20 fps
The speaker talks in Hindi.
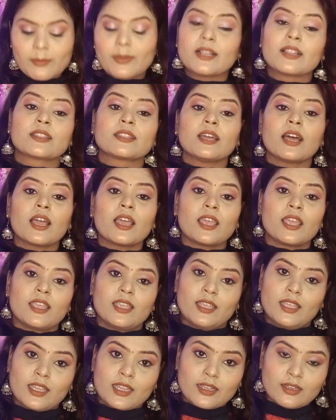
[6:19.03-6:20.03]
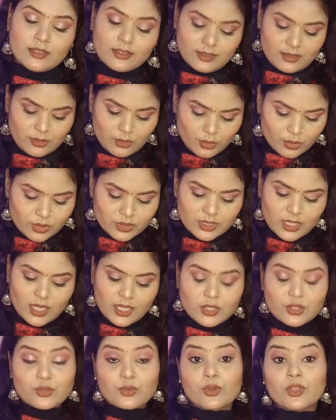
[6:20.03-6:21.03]
मिलता है एक कुर्ता
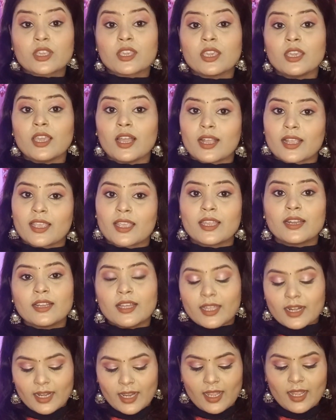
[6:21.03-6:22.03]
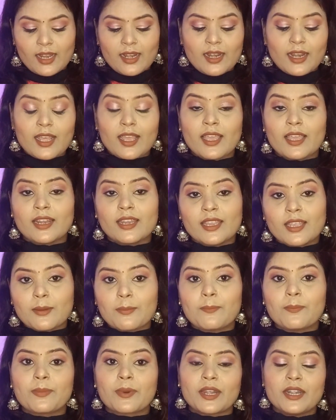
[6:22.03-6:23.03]
जो कि अगेन लहरिया
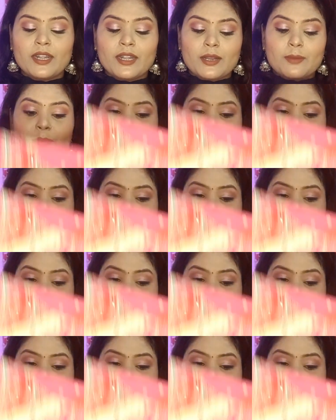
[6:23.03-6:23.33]
प्रिंट